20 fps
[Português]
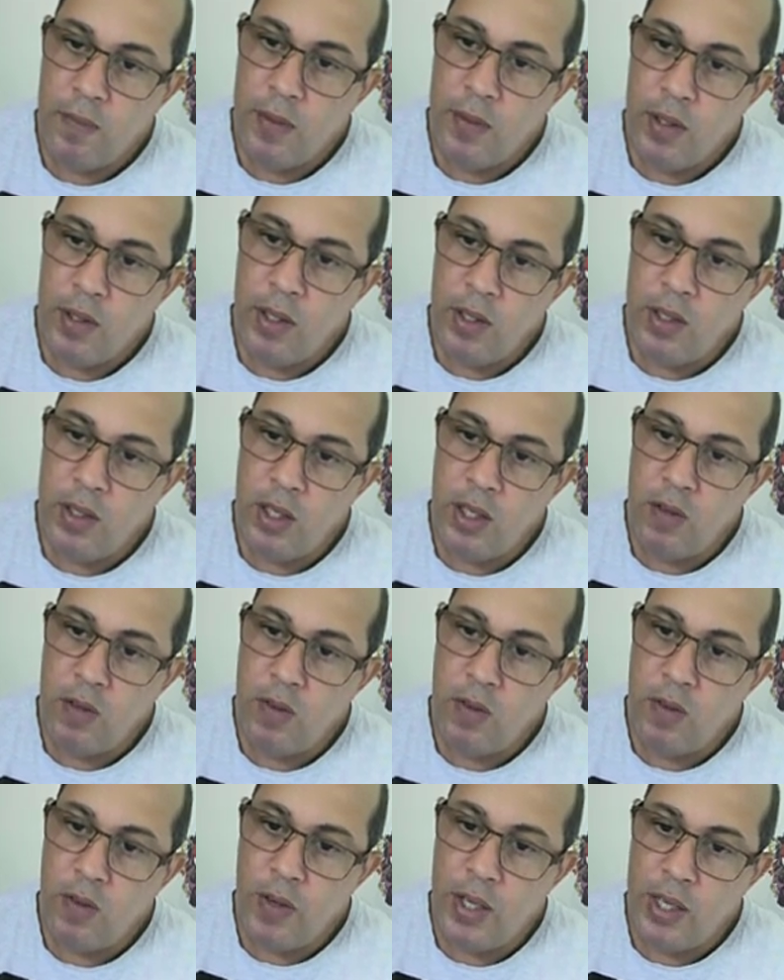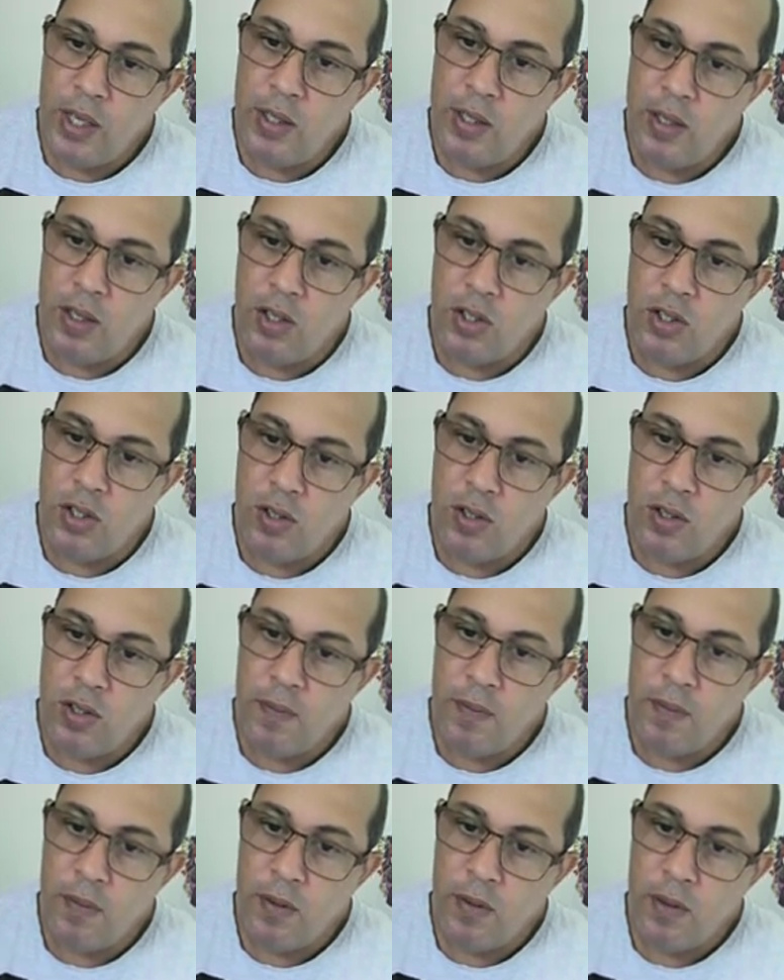O mais 6 vai dar
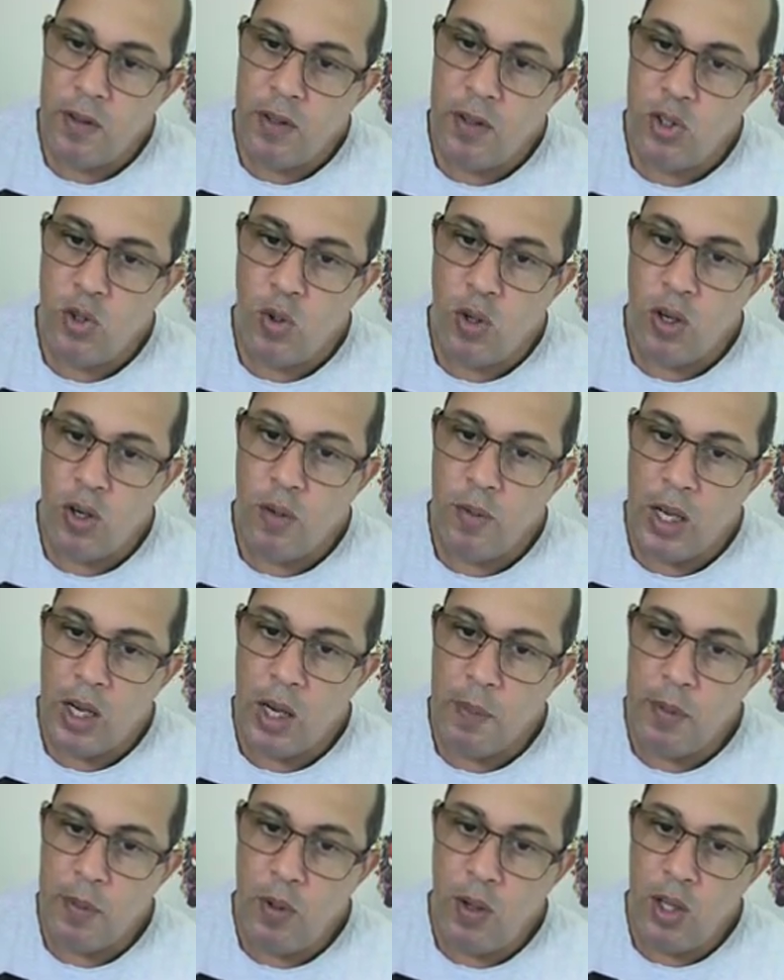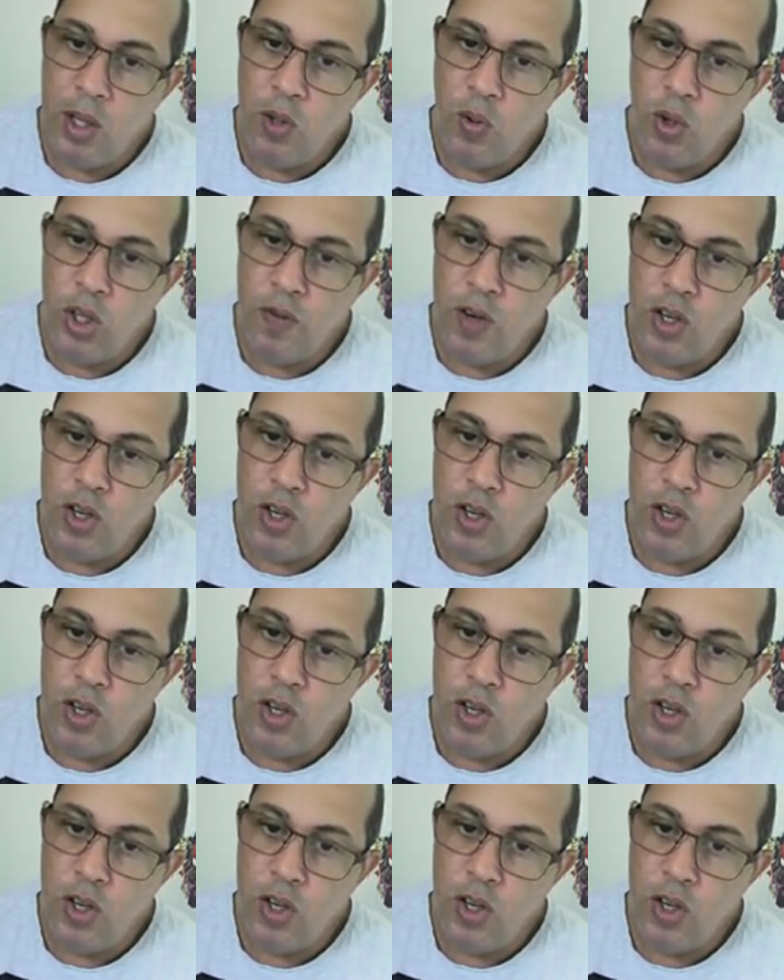49, não é isso?